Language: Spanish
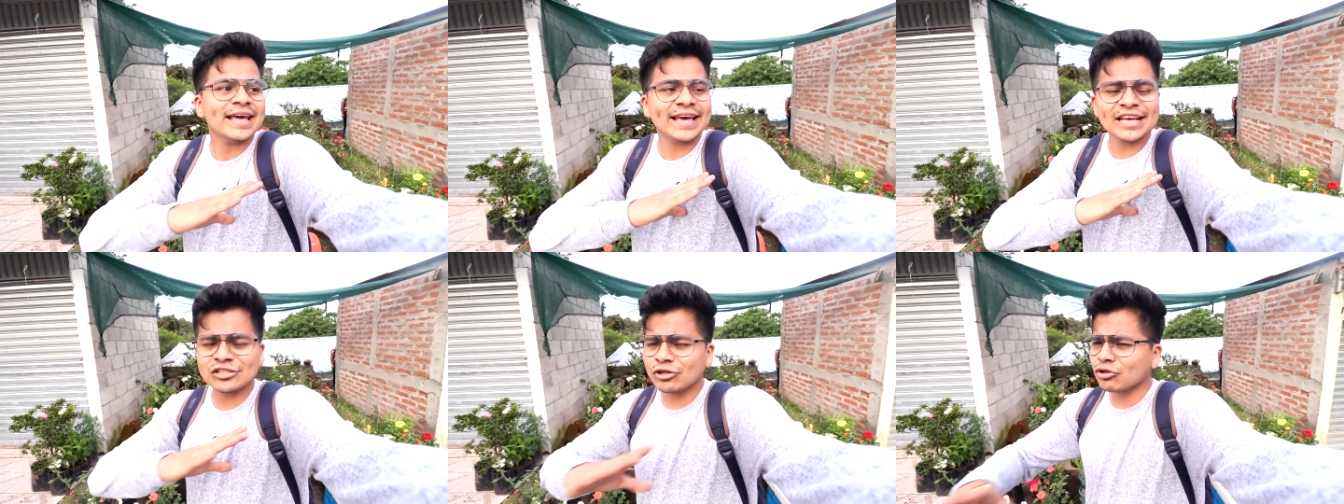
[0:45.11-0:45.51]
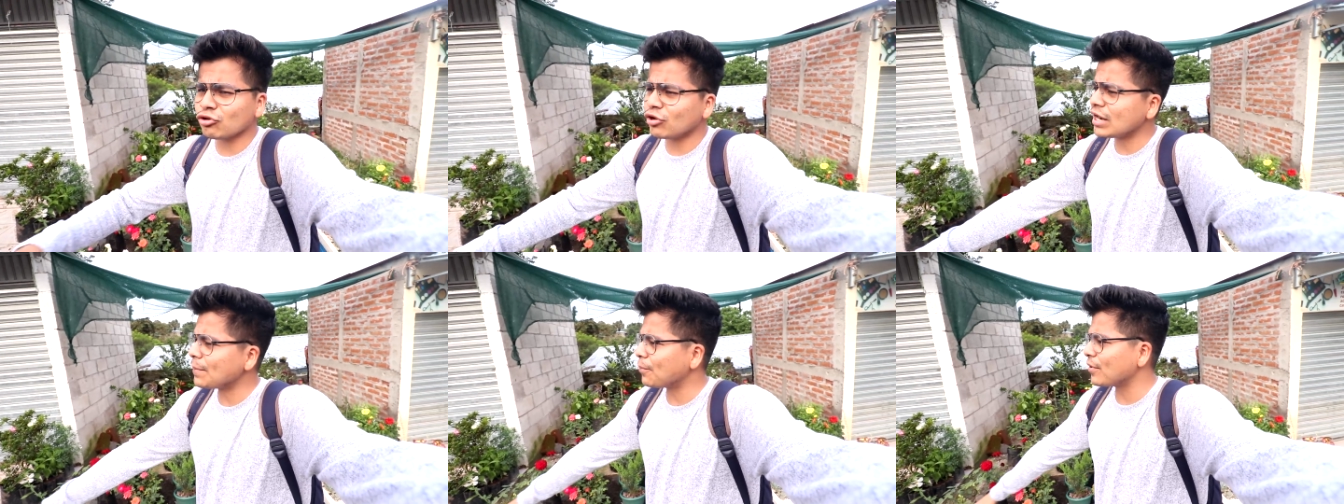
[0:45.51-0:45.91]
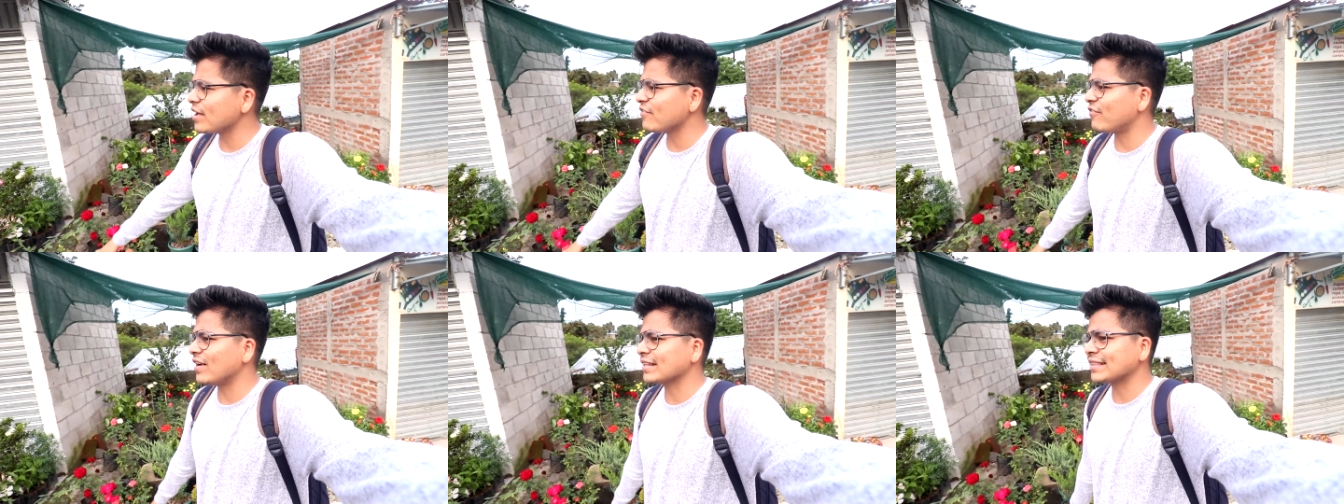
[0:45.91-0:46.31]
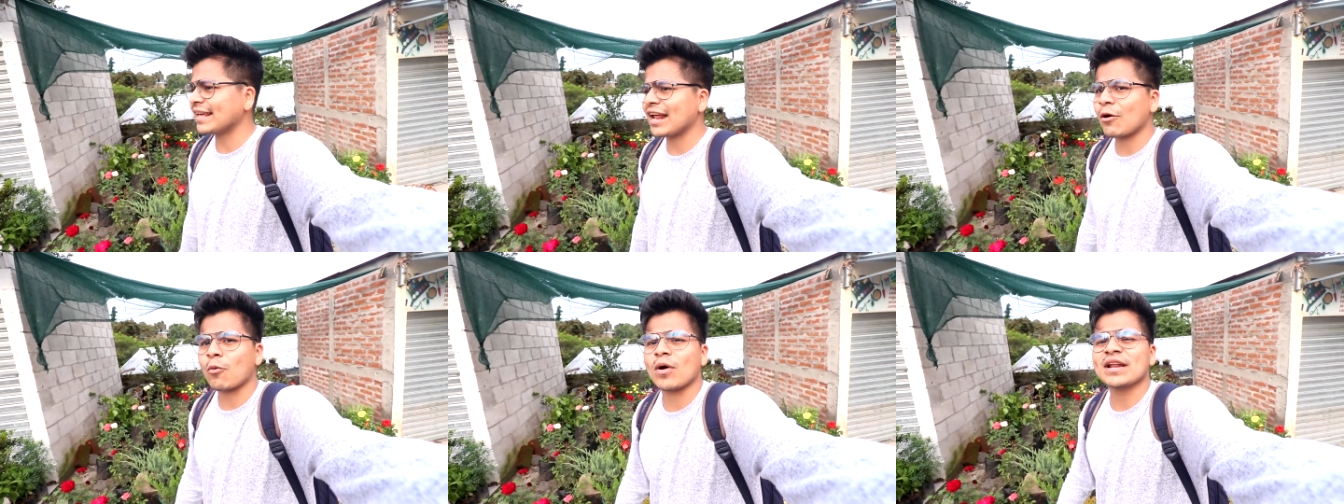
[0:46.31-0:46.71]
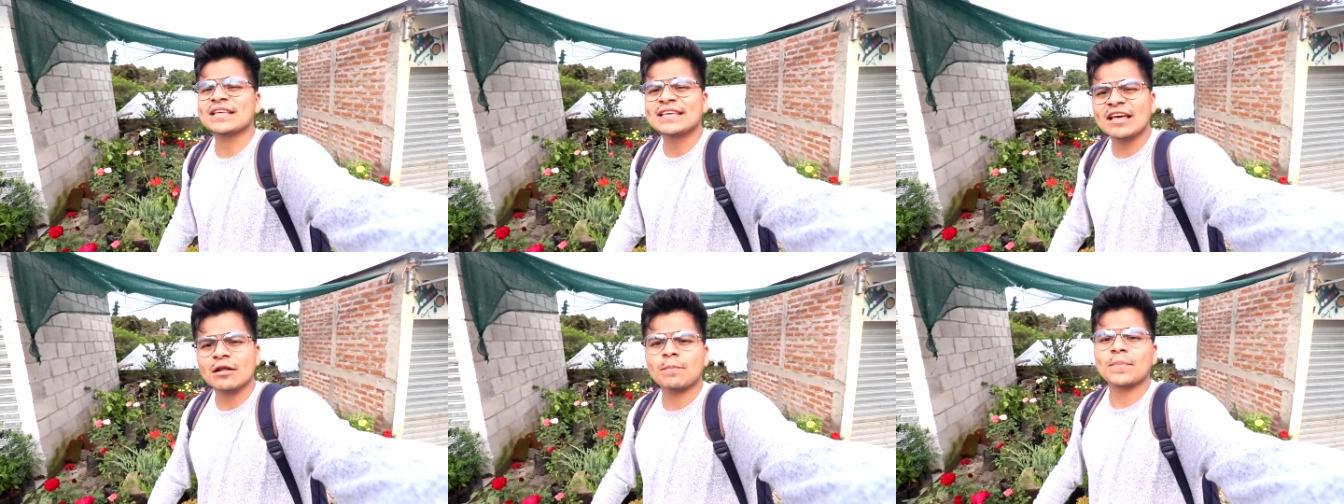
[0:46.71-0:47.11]
Eso no le puede faltar a
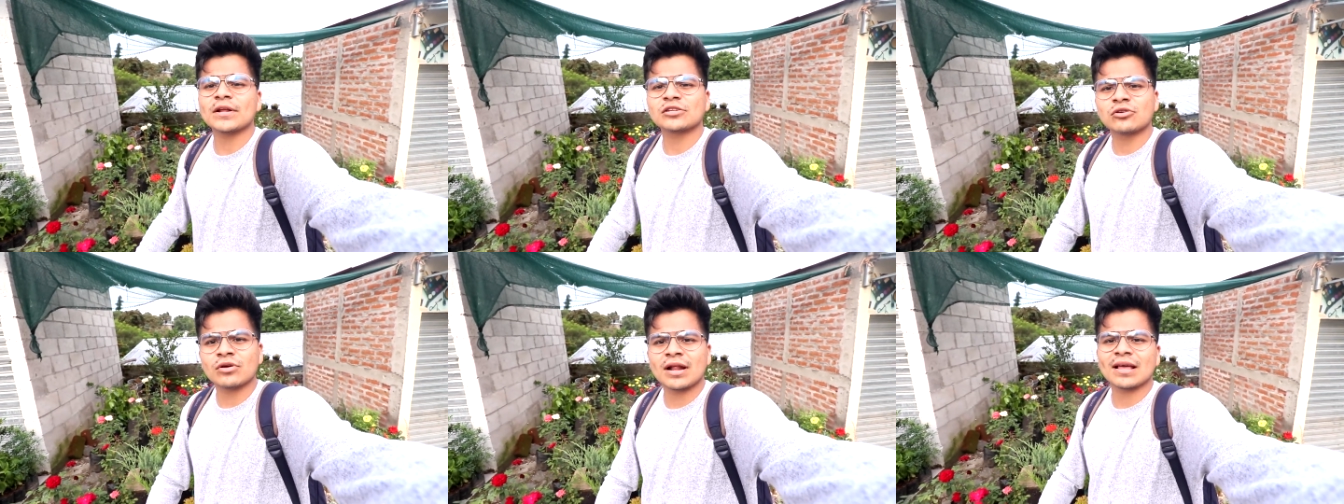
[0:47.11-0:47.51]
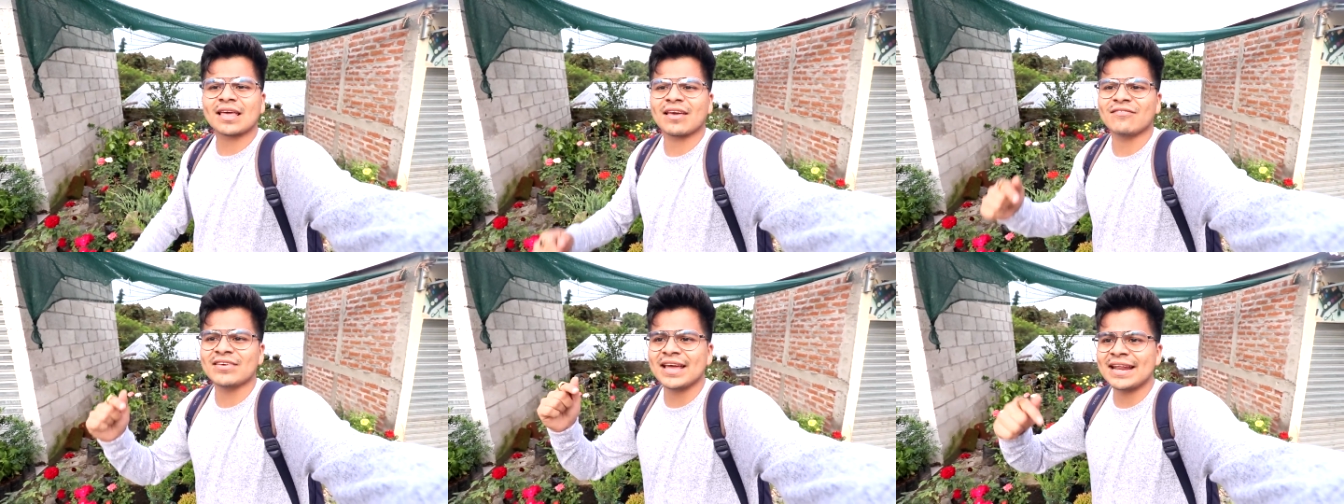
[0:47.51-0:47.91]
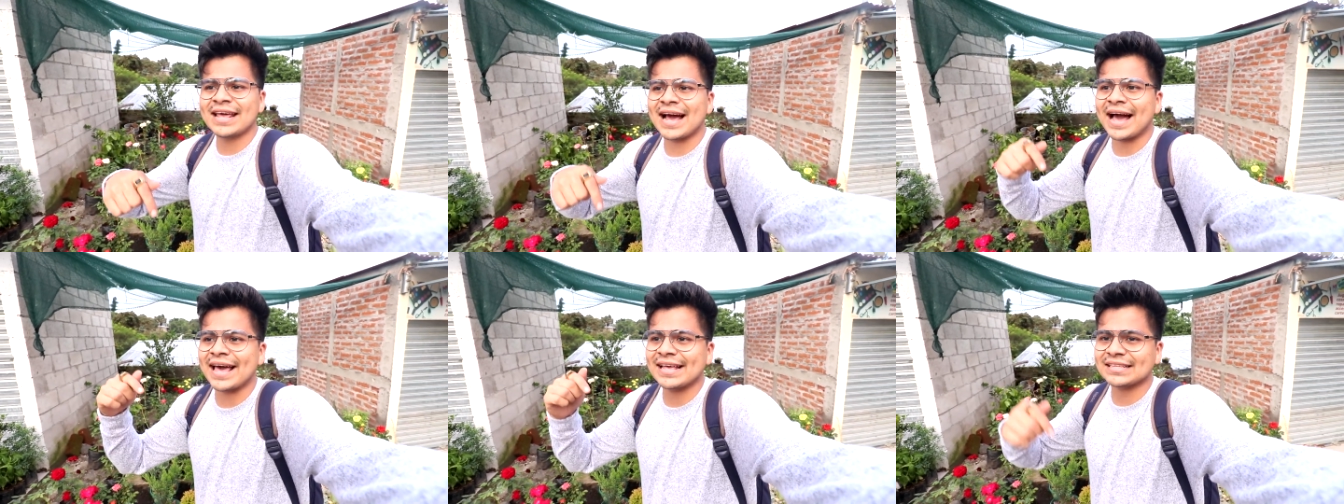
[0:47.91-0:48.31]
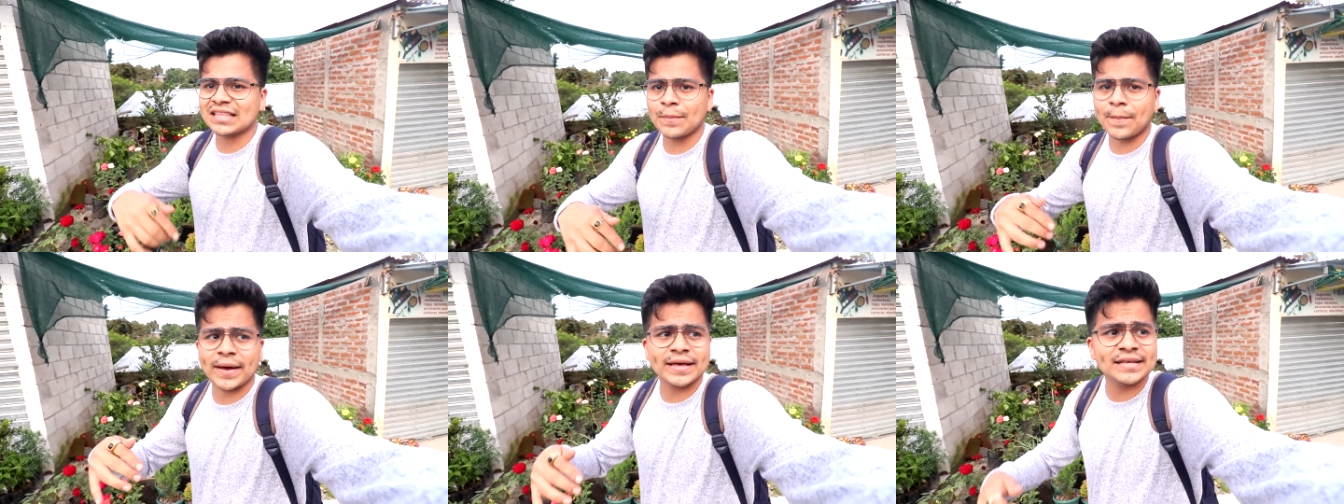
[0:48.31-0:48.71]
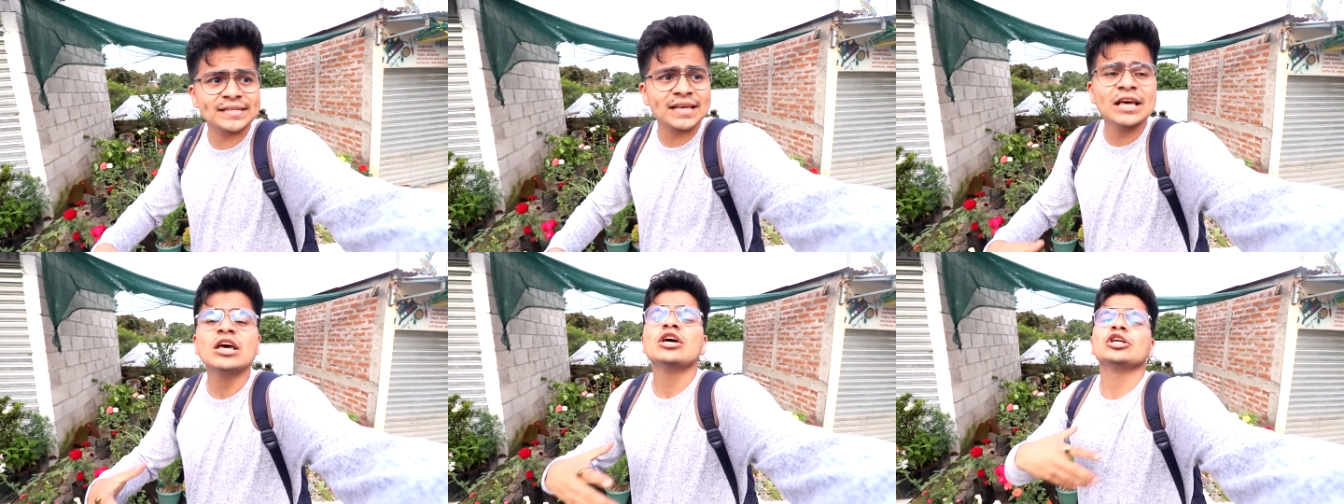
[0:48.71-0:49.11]
cualquier persona que viene a este país.